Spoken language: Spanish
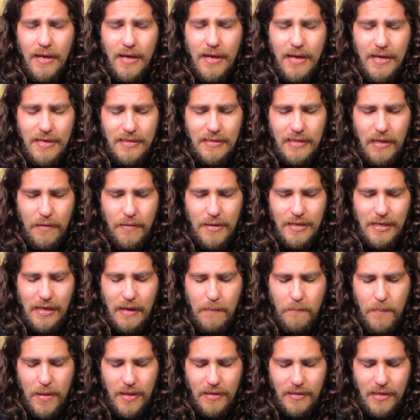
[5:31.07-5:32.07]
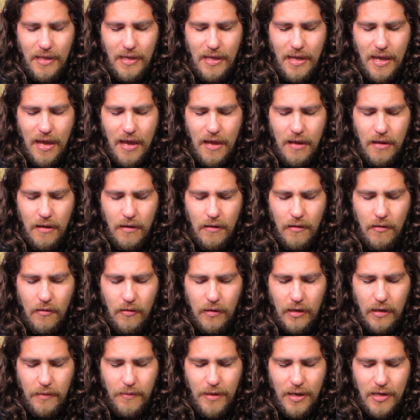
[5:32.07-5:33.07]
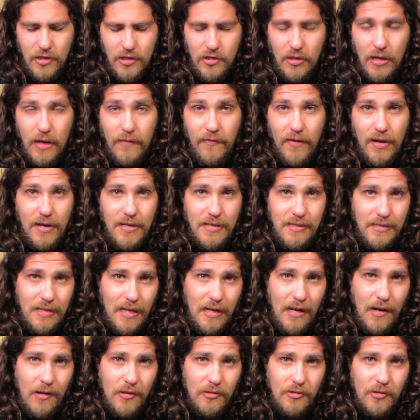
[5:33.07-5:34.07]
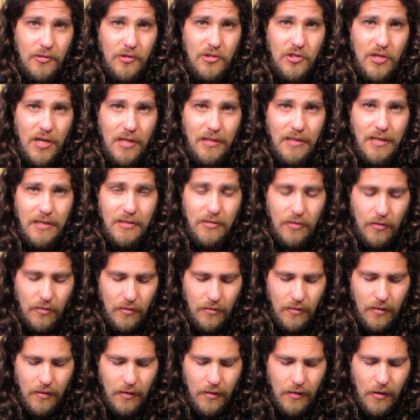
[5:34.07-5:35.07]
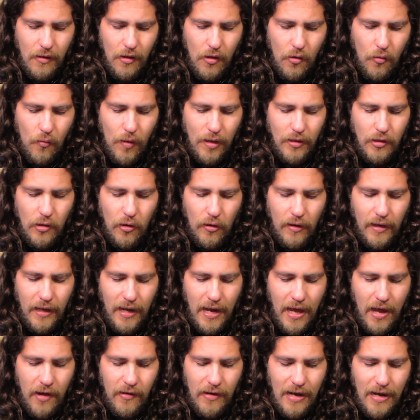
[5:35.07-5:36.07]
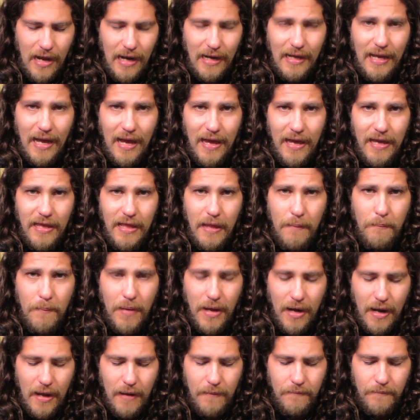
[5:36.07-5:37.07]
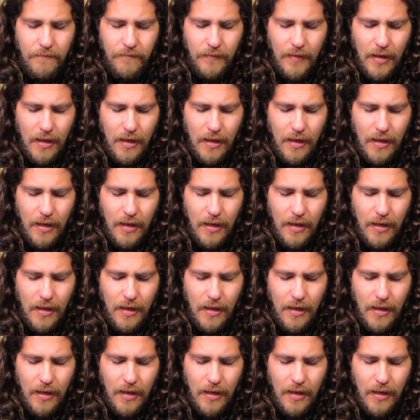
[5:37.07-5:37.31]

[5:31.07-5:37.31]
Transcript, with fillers: Esta vez repetía lo que había hecho en Afganistán en los 80 con cuando crearon Al Qaeda para